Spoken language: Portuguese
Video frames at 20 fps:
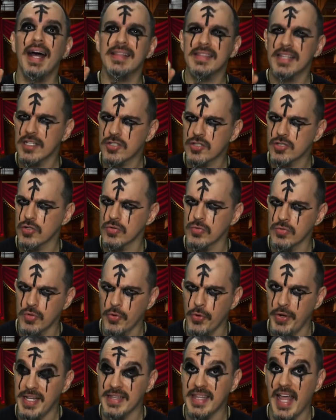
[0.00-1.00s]
Anderson
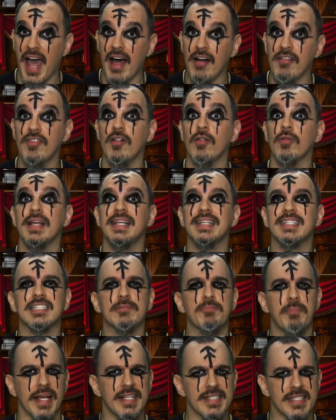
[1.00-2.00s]
Devil,
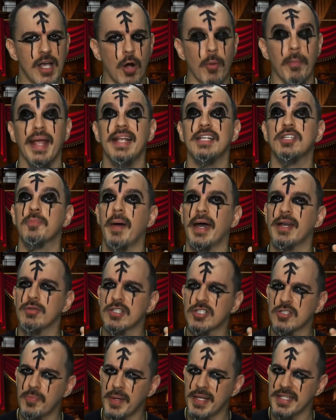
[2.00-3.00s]
especialmente para o
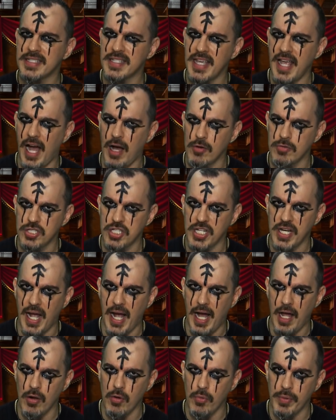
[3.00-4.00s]
especial de
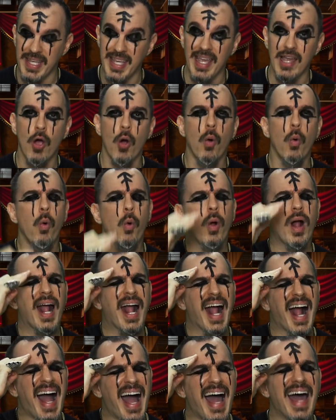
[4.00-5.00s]
Halloween. O
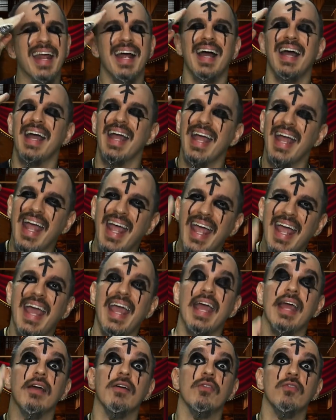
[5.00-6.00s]
cara
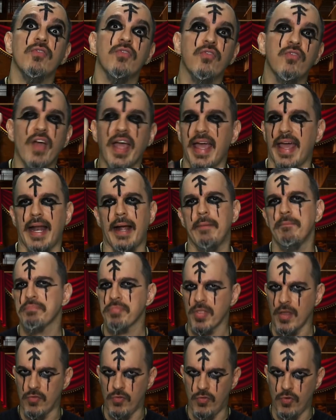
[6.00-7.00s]
é fera.
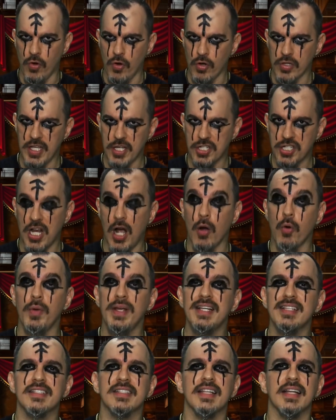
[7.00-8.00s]
Vou deixar o
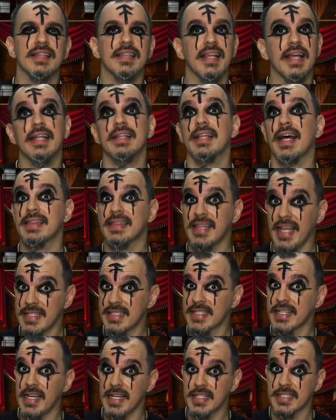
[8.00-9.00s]
Insta dele na
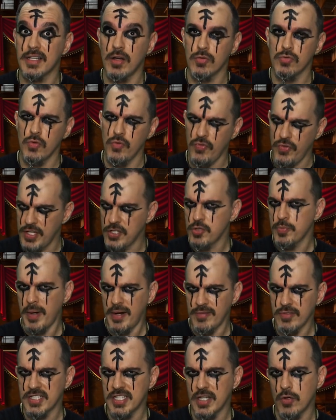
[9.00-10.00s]
descrição do vídeo
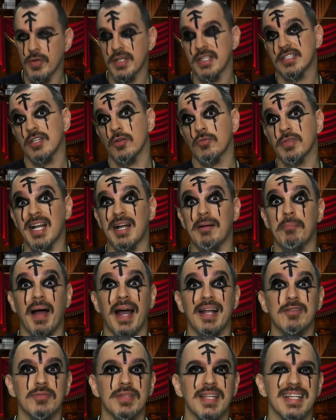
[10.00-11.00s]
para você conhecer o
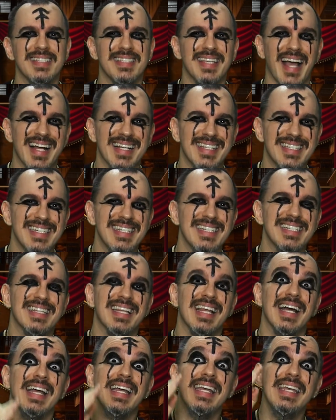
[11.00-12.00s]
trabalho desse
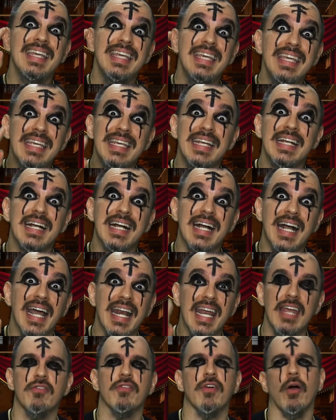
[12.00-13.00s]
artista
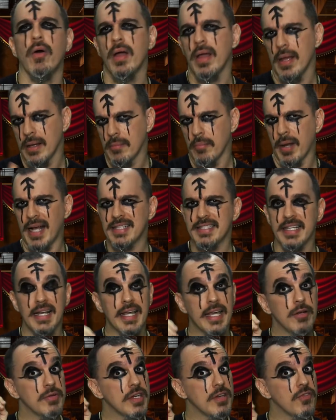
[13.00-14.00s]
incrível,
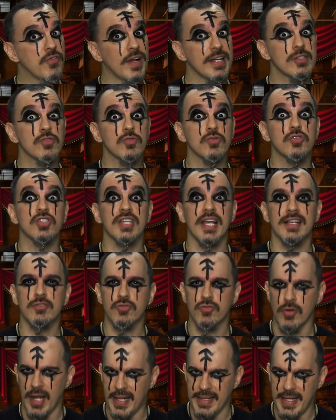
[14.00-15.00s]
brasileiro que faz
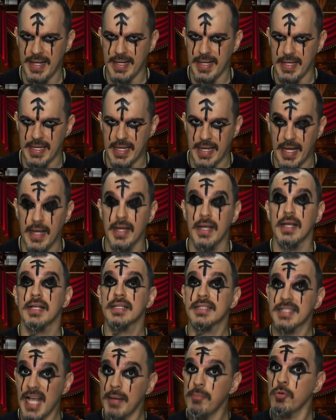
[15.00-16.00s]
sucesso lá na gringa.
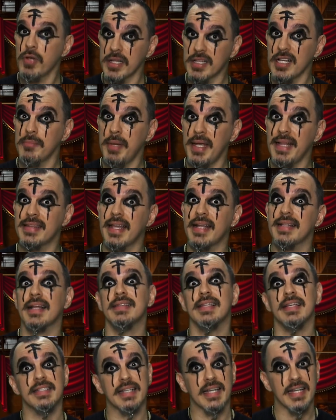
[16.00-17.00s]
Sabe o que também tem na
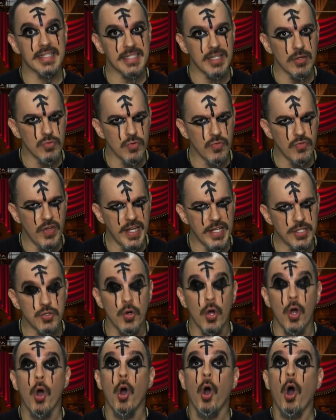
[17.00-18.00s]
descrição descrição do vídeo
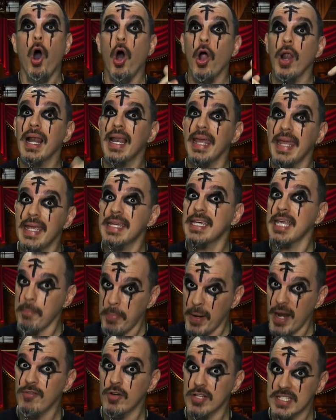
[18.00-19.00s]
o link
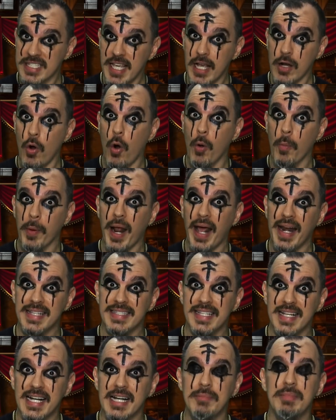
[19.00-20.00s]
para você comprar
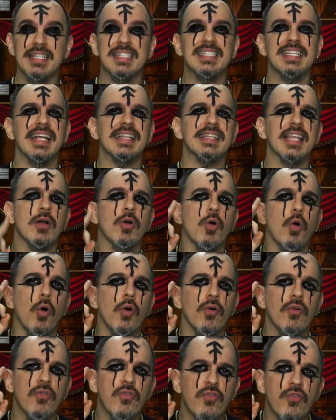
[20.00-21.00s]
essa camiseta
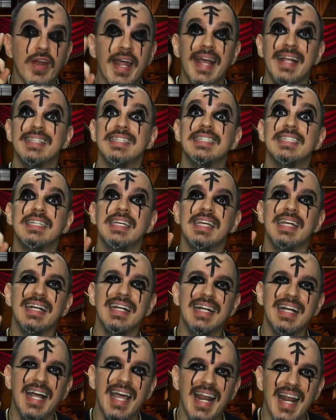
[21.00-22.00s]
com frete
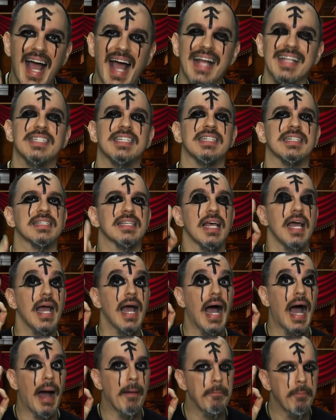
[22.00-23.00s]
grátis.
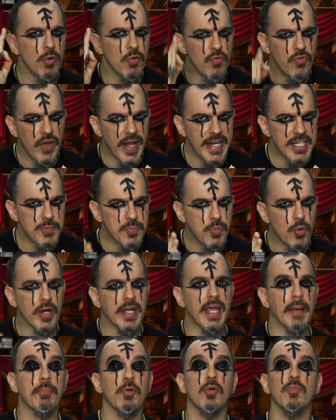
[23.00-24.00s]
Aproveite
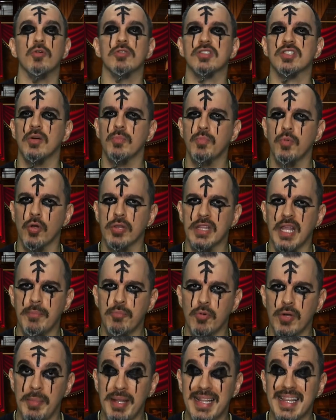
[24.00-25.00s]
porque é promoção por
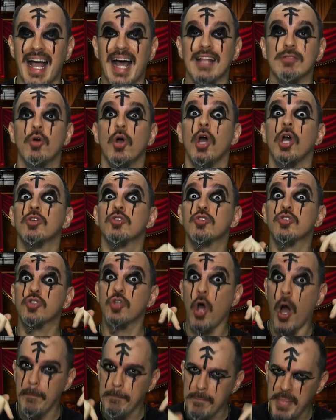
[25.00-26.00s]
tempo limitado,
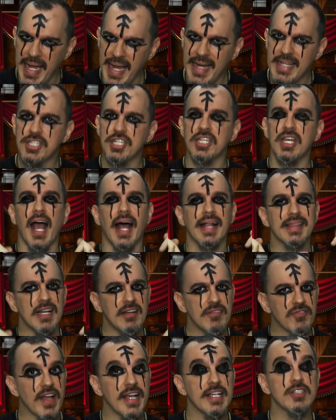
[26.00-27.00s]
somente
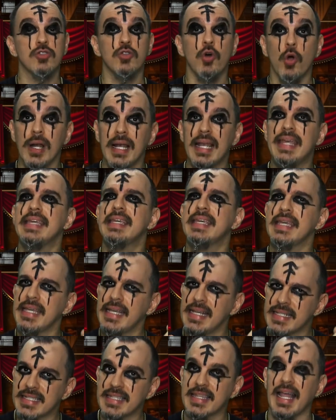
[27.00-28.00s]
através do link
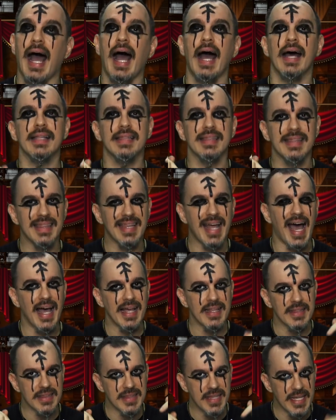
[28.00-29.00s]
que está
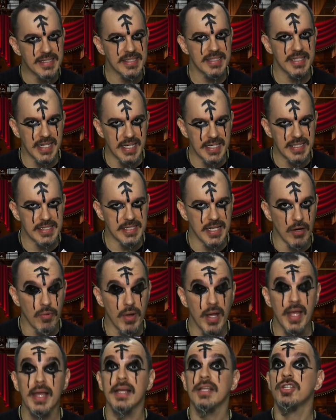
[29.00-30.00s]
na descrição.
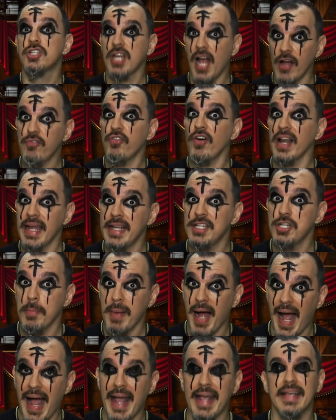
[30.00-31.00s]
Já falei
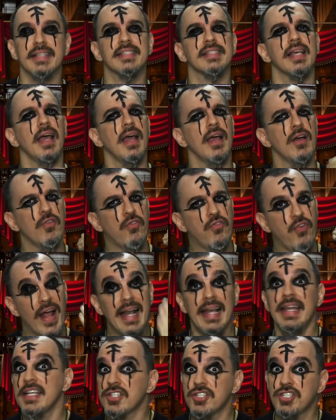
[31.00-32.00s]
demais.
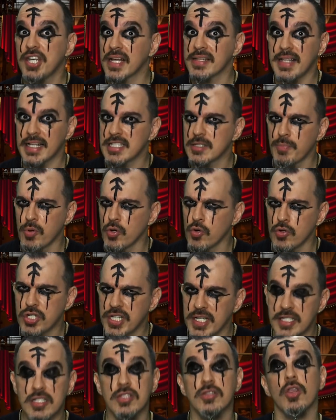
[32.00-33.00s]
Feliz Dia das
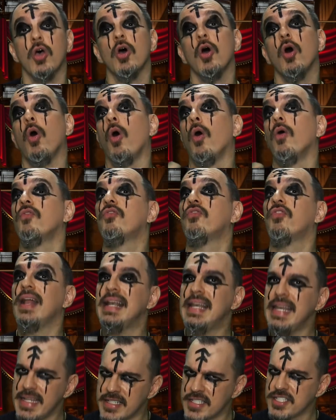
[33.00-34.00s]
Bruxas ou
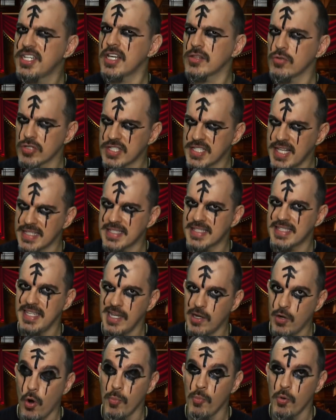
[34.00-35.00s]
Feliz Dia do
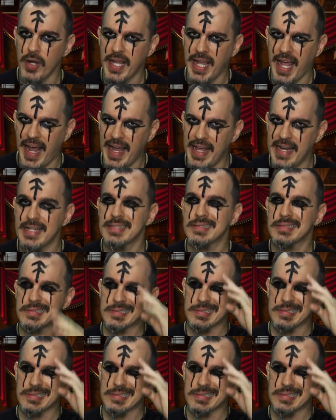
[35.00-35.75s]
Saci, como queira.